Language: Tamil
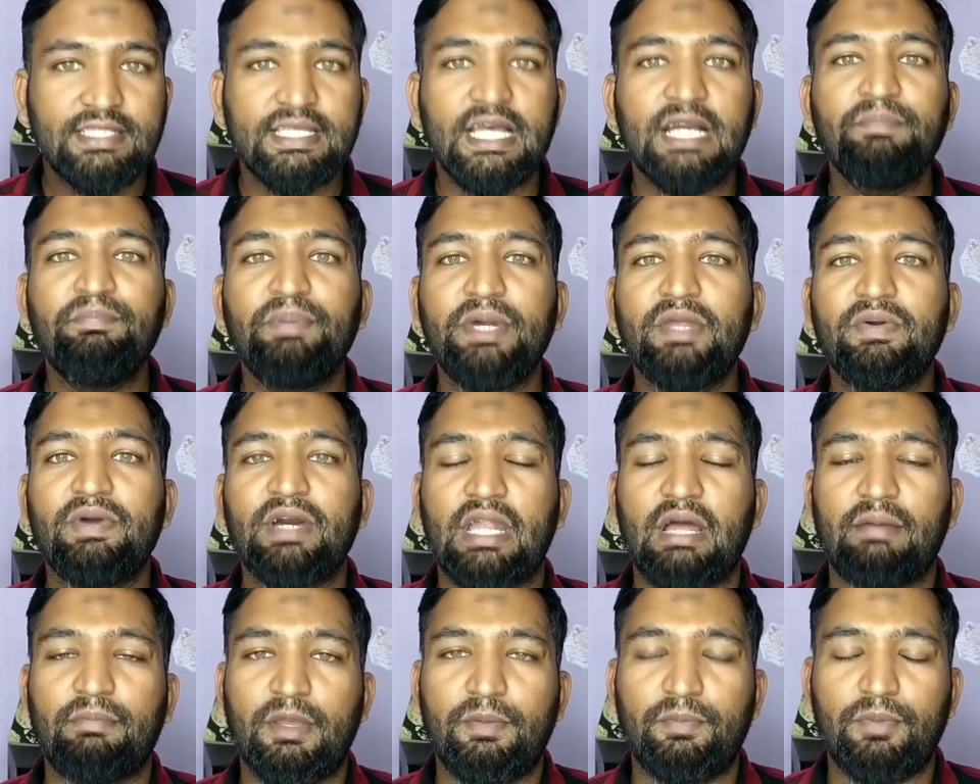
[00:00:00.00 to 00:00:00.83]
சங்
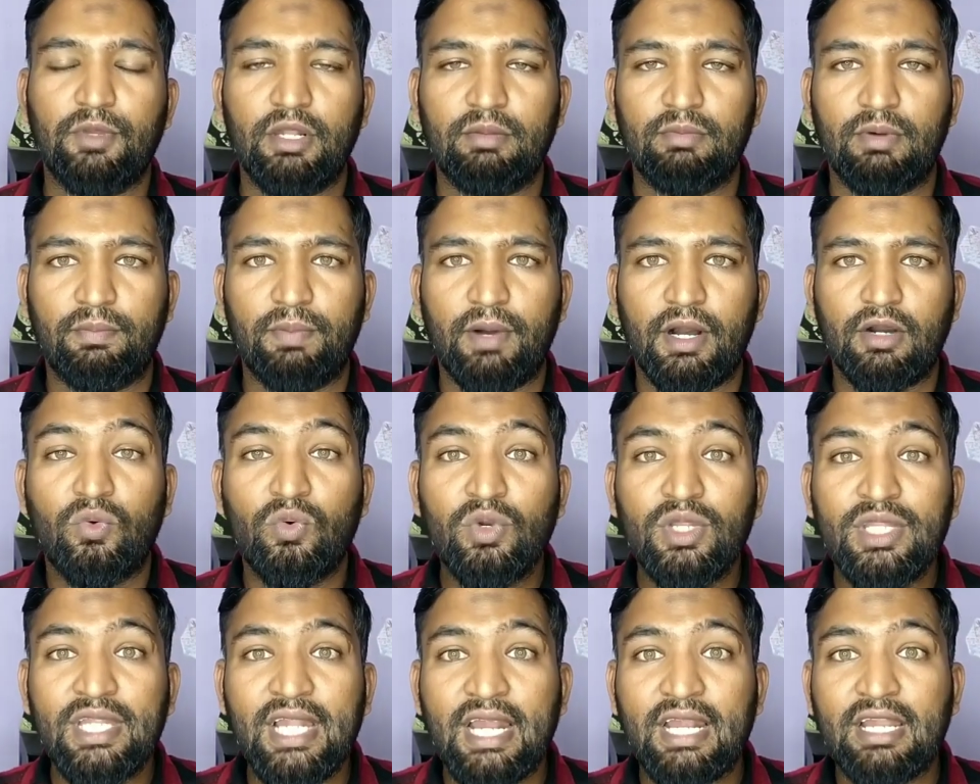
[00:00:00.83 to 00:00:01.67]
பரிவார் அமைப்பையும் நம்ம பார்க்கலாம்
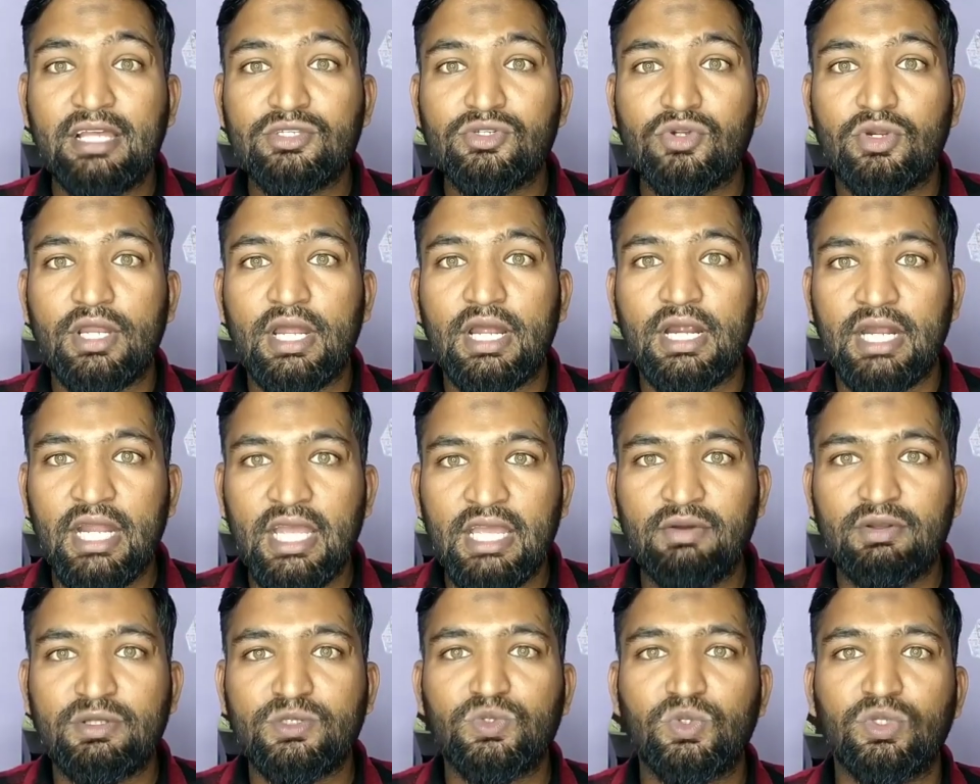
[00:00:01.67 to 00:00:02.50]
கூடுதலாக என்ன சொல்கிறாங்கன்னா
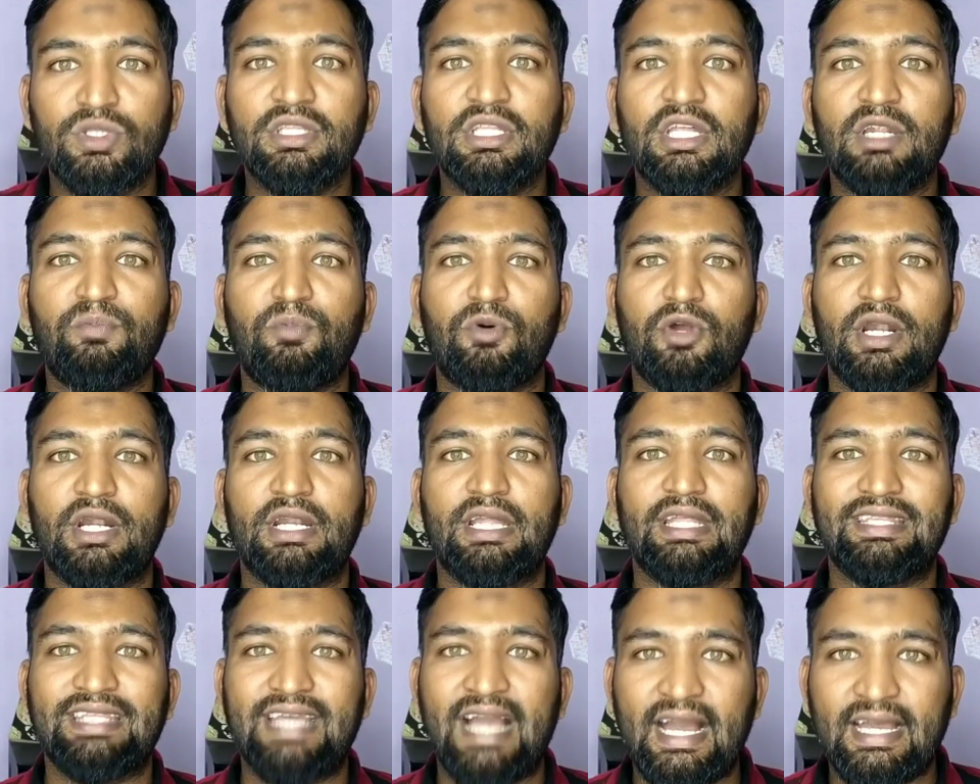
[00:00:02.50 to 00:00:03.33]
இவர் சுதந்திர
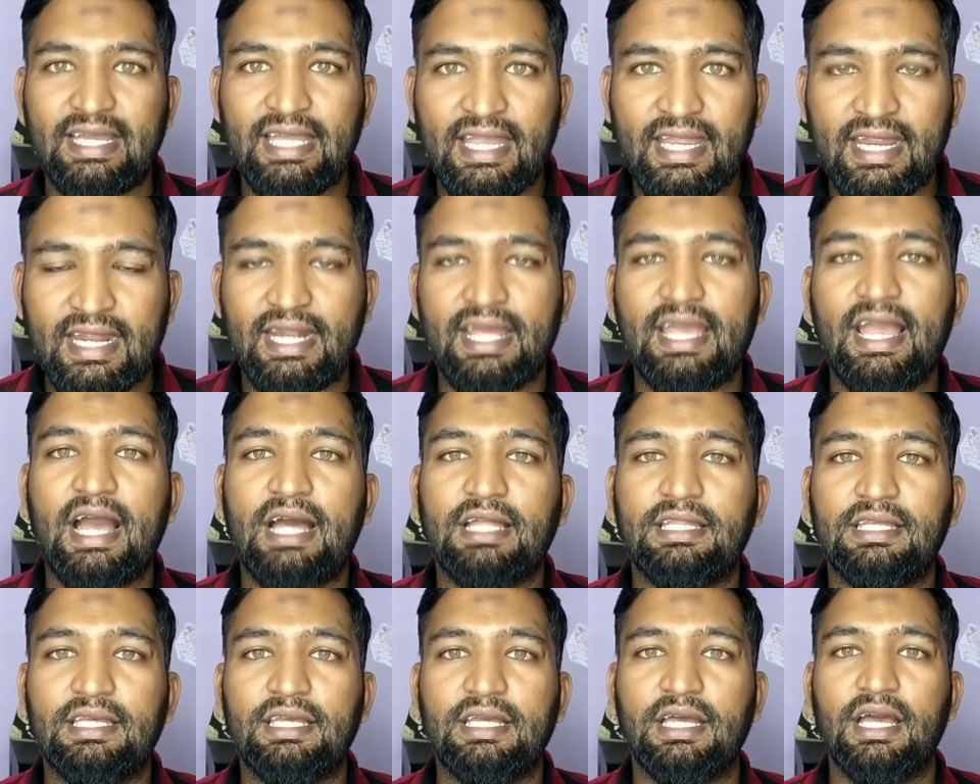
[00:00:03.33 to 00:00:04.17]
போராட்ட தியாகியே
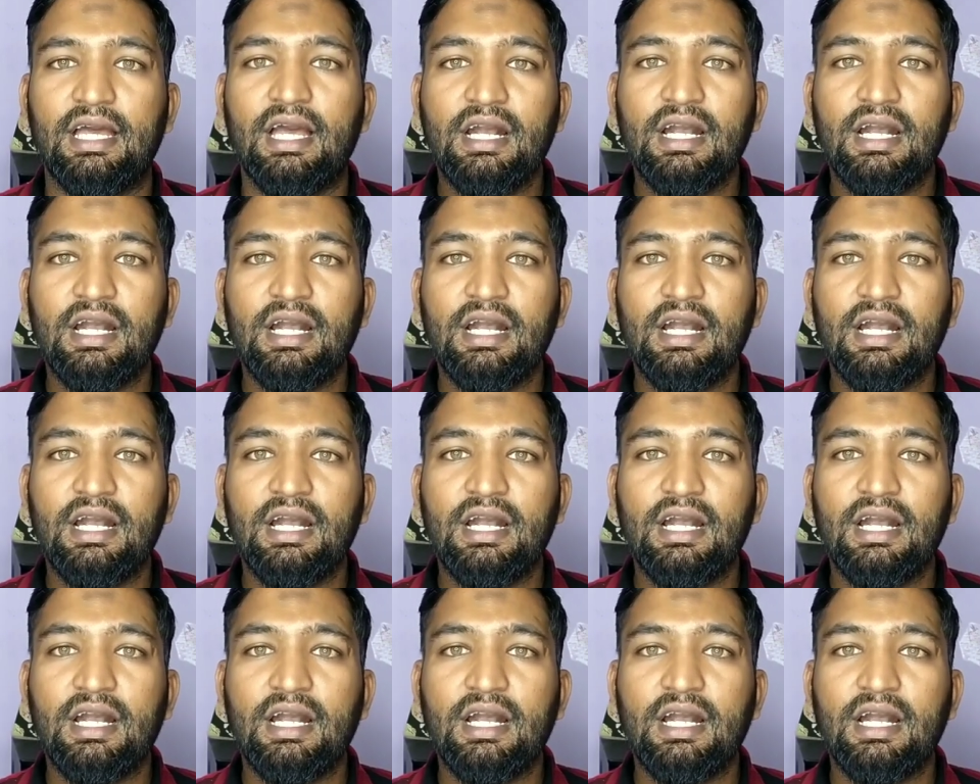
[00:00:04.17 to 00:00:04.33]
கிடையாது